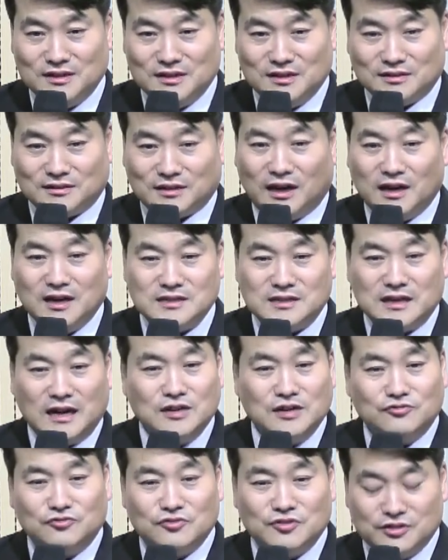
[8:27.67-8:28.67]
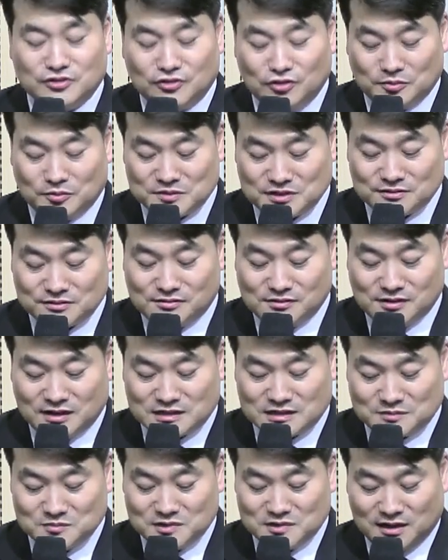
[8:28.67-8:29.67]
나 이제 할 수 있는 게 없을 것
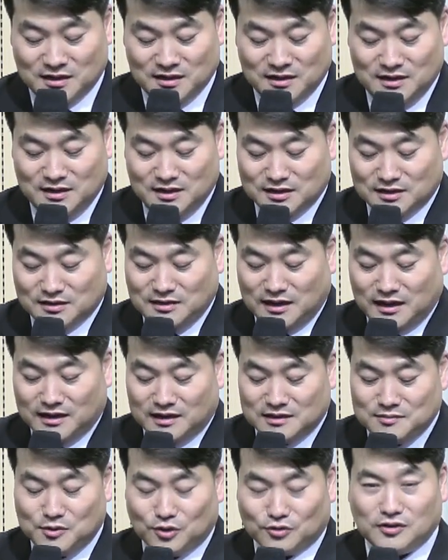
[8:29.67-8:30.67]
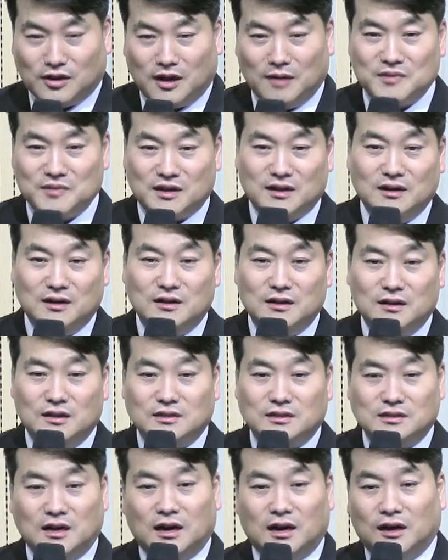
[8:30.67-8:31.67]
같습니다. 근데 하나님이 어떡합니까?
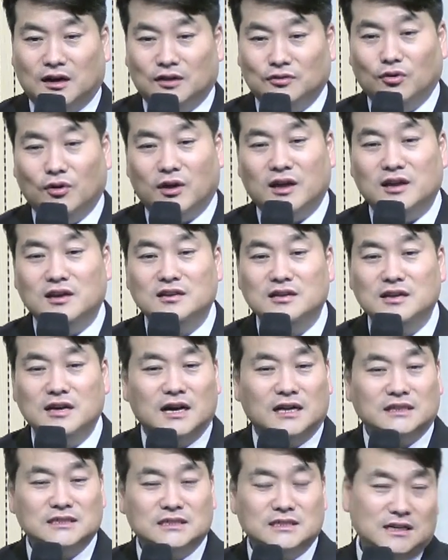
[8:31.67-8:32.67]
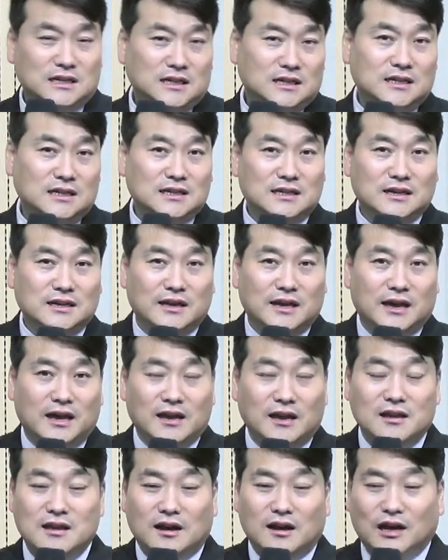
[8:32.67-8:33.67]
야, 너 엘리야 아니냐?
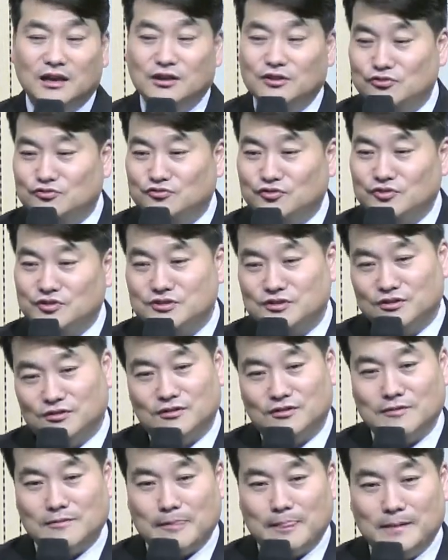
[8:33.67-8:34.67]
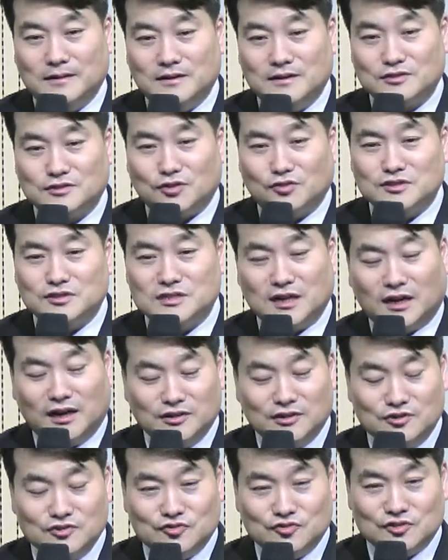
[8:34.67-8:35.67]
엘리야가 이럴 수 있어? 선지자가
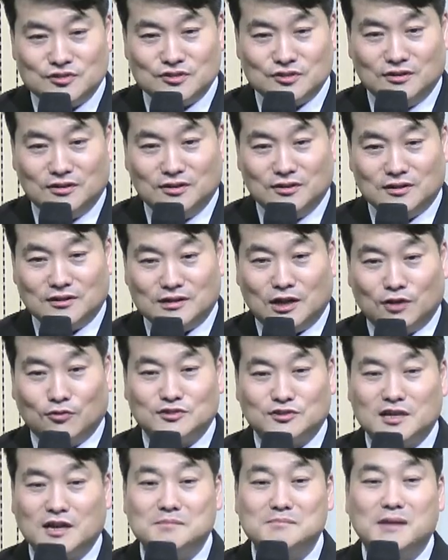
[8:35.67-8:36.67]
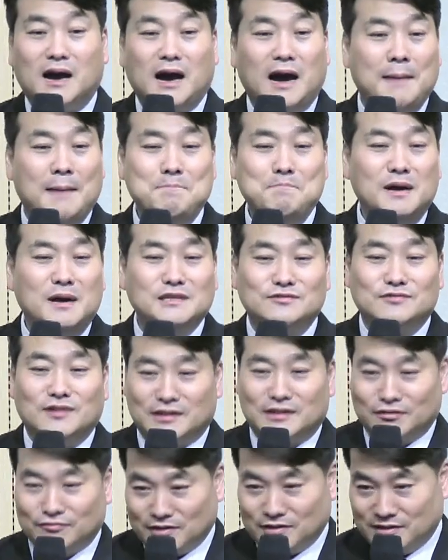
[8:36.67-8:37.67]
이럴 수 있어? 라고 책망 한마디도 안
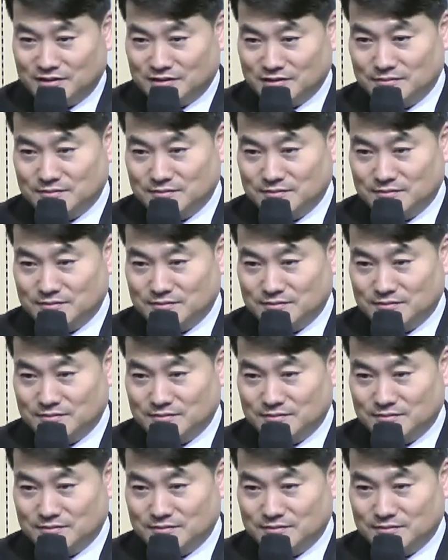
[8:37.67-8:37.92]
해, 우리 하나님.